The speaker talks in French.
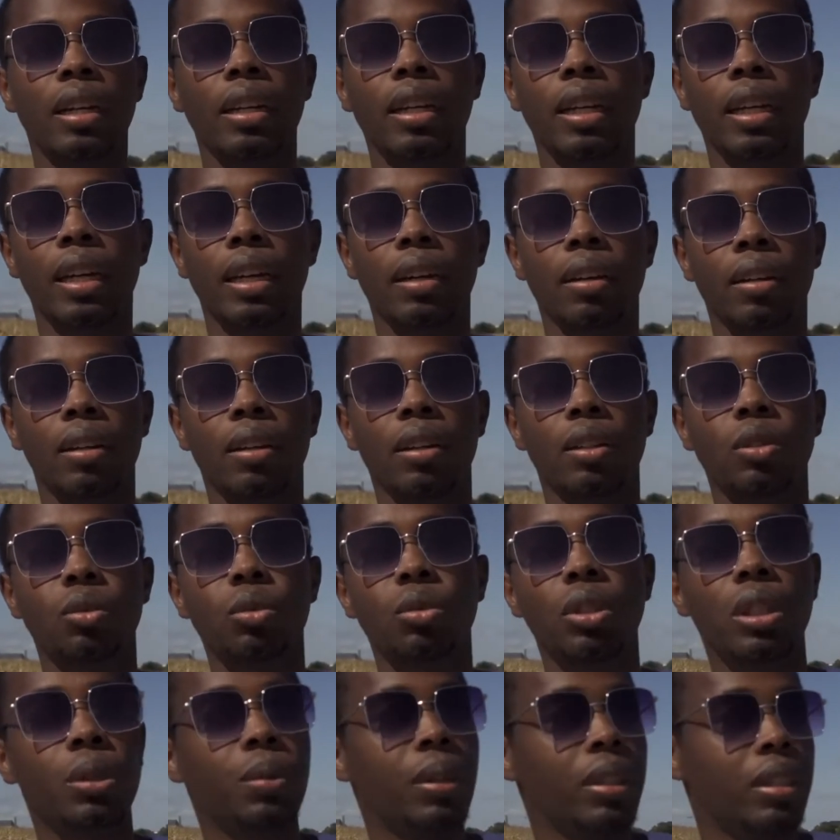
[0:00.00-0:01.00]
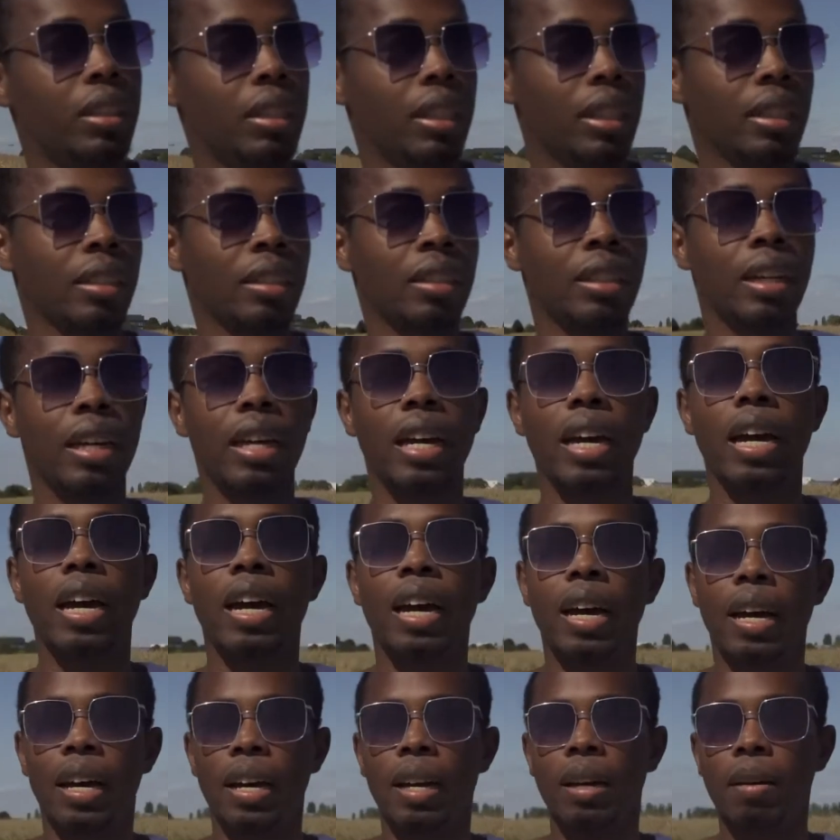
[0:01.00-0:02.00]
et, euh, tout est
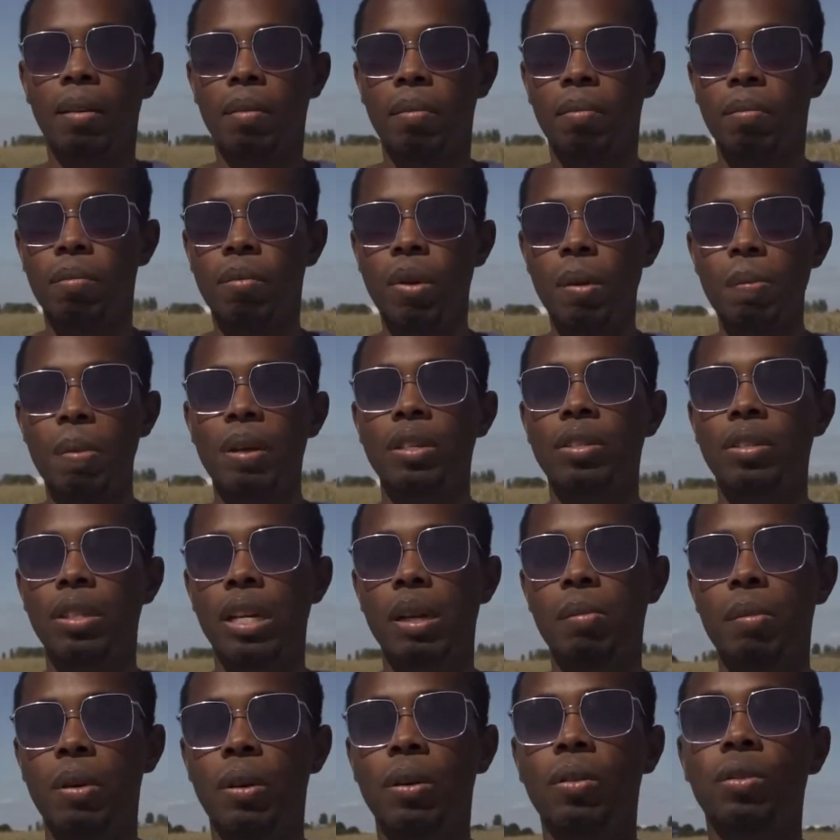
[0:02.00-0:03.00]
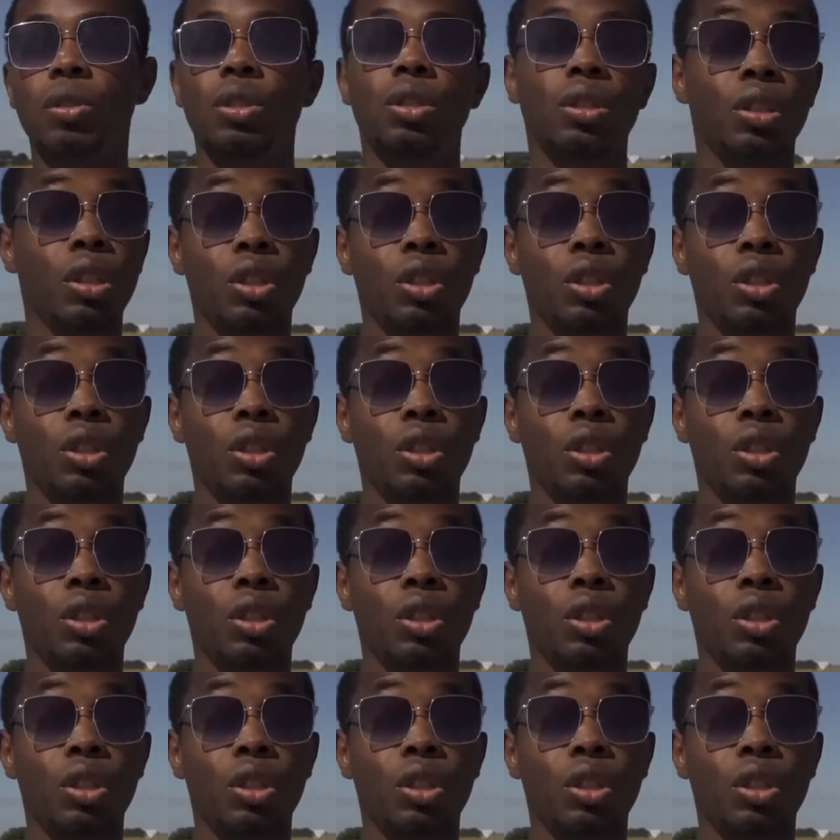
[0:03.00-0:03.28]
vero, Moi personnellement,